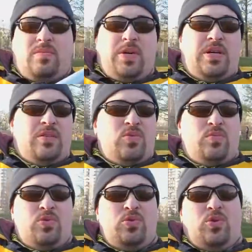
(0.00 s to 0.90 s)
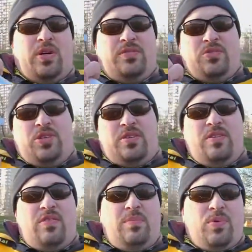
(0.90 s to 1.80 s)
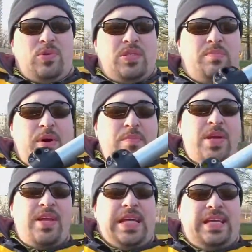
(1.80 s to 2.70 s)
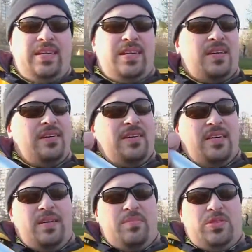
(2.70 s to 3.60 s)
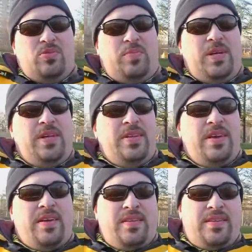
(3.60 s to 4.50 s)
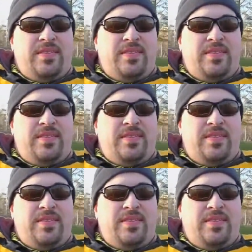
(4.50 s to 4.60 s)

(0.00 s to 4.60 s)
поэтому буду отвечать на вопросы по мере их поступления.